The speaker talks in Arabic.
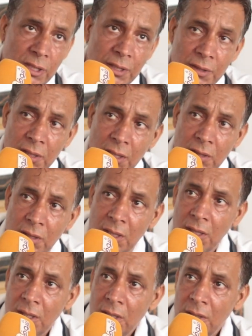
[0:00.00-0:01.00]
جديد
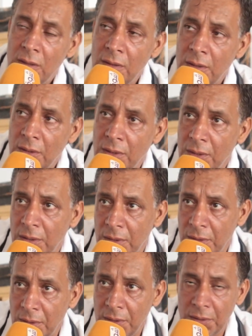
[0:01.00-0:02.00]

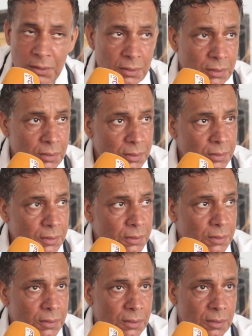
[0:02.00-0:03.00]
آه
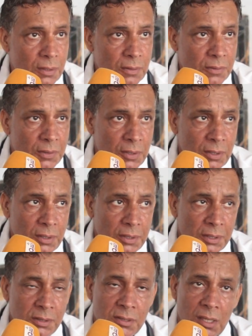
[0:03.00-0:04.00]

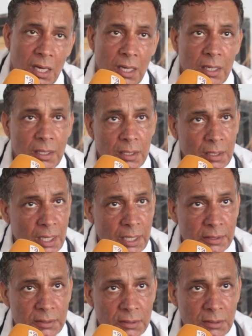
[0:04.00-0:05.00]
انتهى
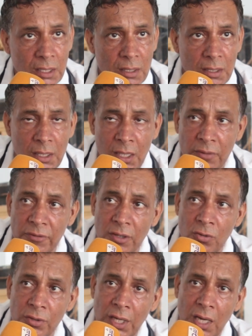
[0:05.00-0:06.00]
العهد ديال ايرفي
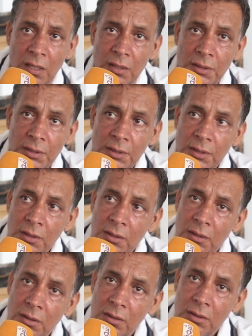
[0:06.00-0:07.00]
رونار
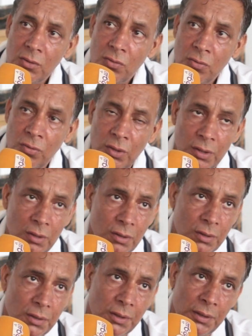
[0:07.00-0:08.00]

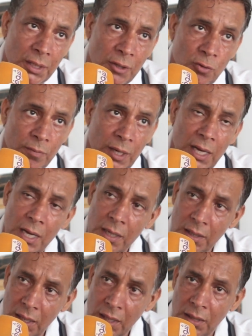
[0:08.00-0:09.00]
واللي كانوا معاه
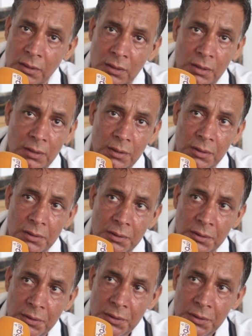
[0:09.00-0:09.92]
الان آه،